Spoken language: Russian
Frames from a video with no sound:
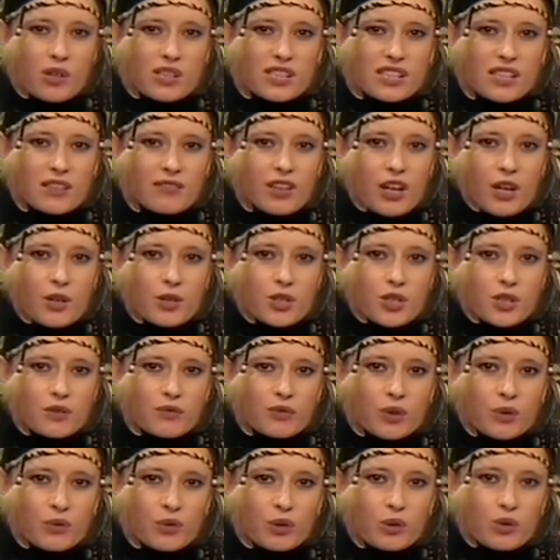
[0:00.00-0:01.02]
оставляющую
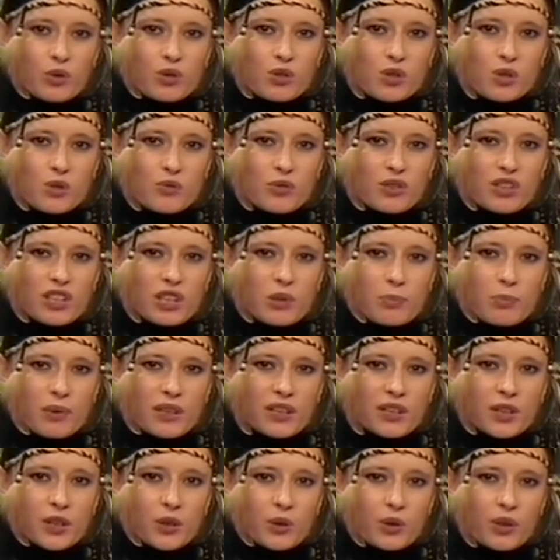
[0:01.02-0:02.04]
в Новый год сувенир
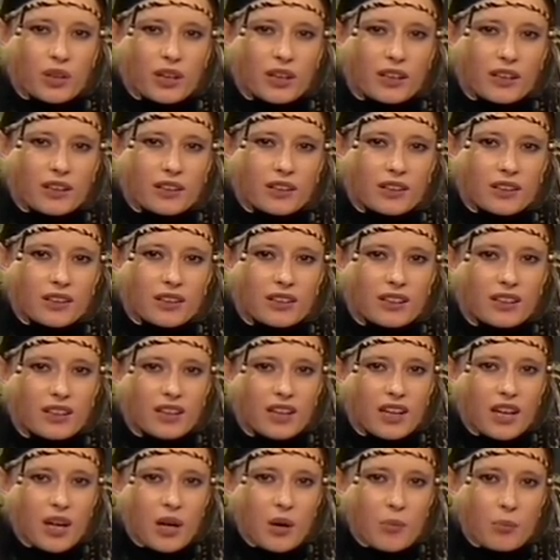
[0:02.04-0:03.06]
под елкой.
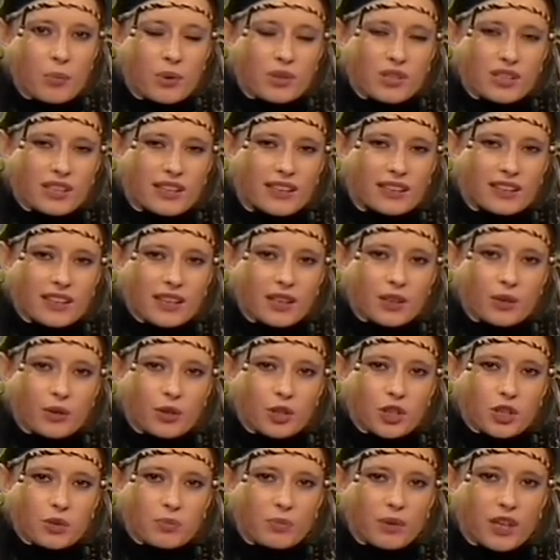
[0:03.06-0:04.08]
После этой
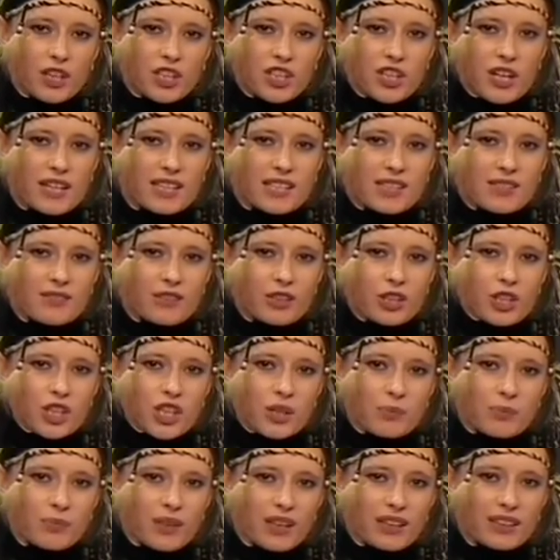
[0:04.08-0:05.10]
ночи, прощаясь с
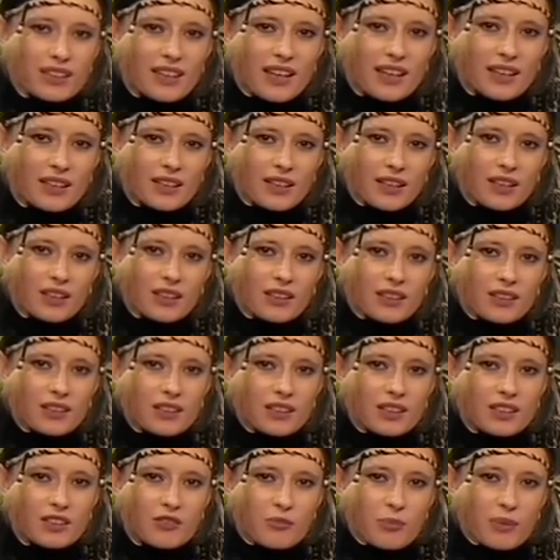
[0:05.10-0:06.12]
волшебной тайной,
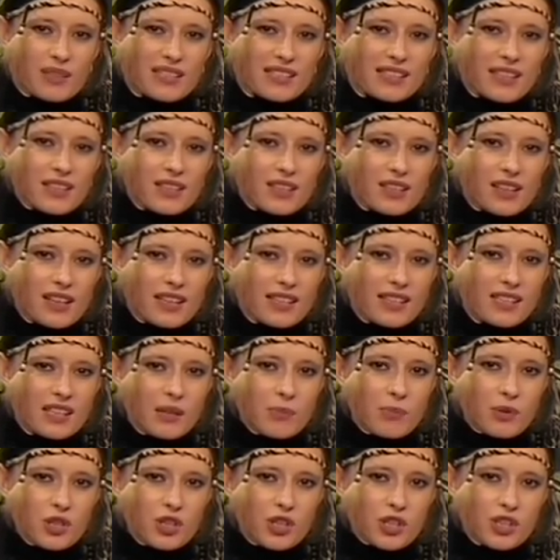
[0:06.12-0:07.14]
ты в последний раз
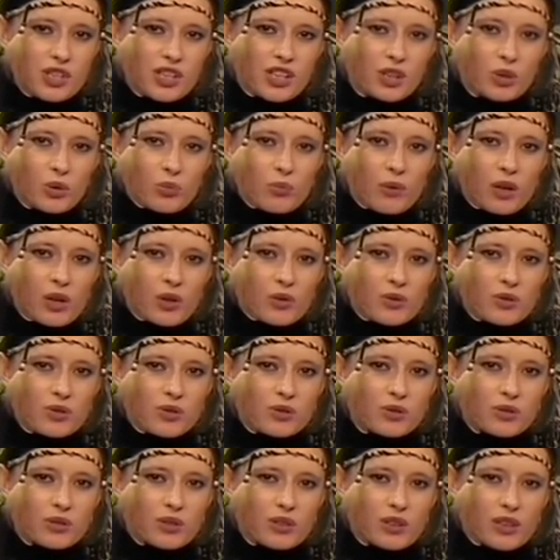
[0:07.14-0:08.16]
напишешь Деду Морозу.
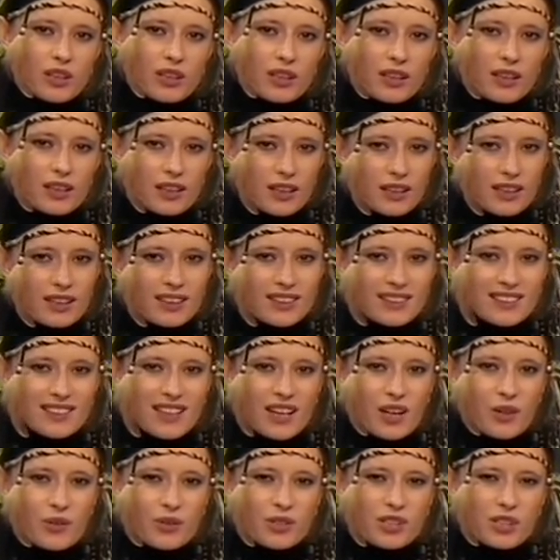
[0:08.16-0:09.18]

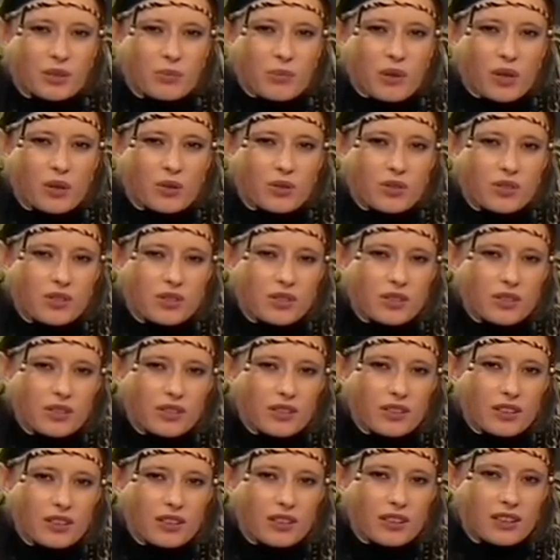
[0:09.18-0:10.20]
Дорогой Дед Мороз,
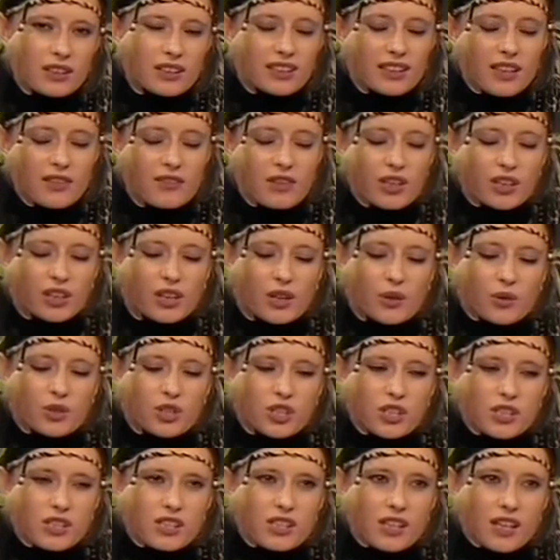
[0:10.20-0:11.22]
ты, наверное,
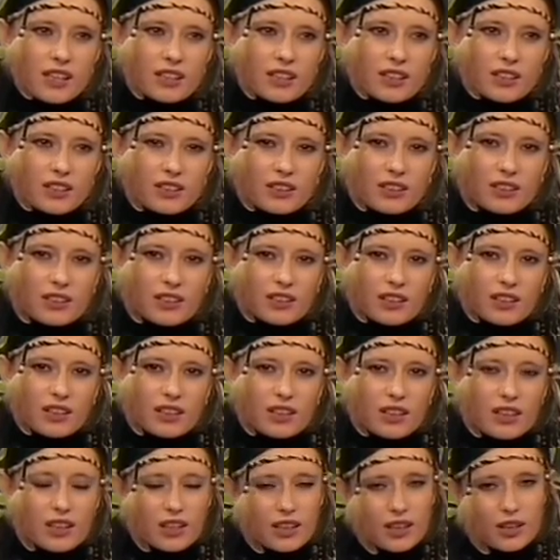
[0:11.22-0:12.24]
очень занят.
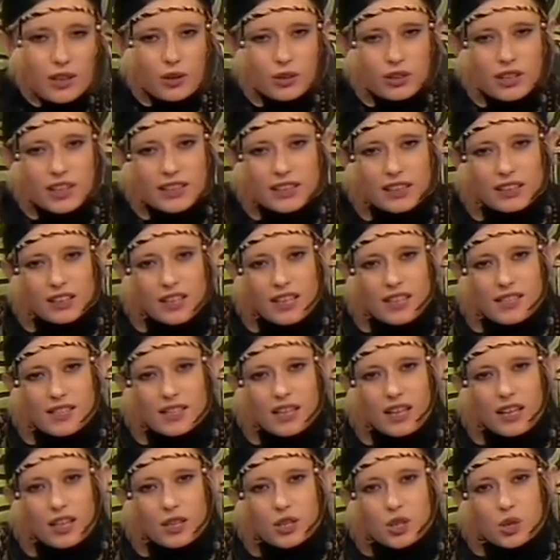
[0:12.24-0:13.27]
Но на этот раз
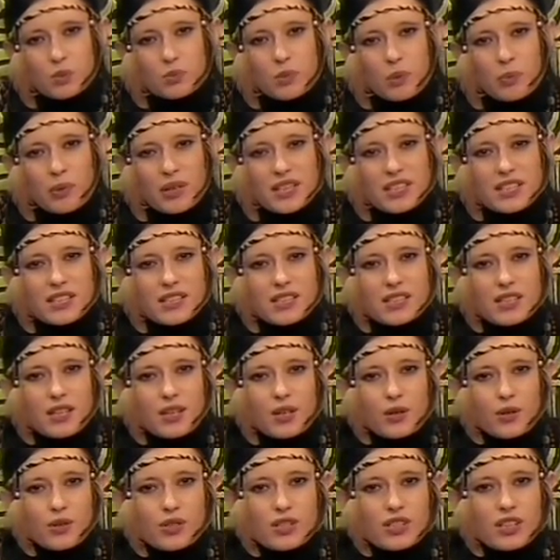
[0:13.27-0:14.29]
я хочу попросить
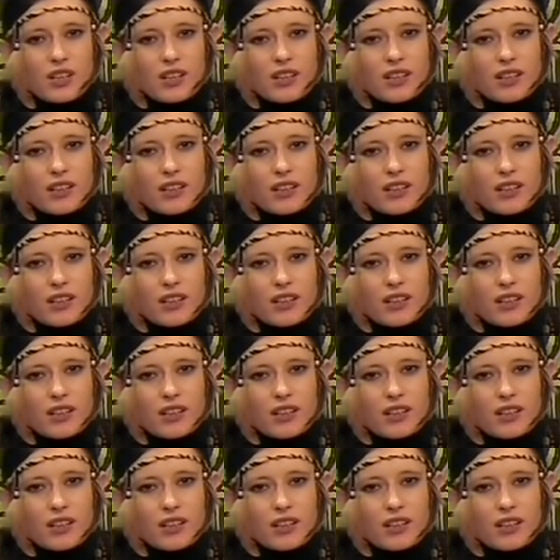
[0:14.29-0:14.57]
серьезно.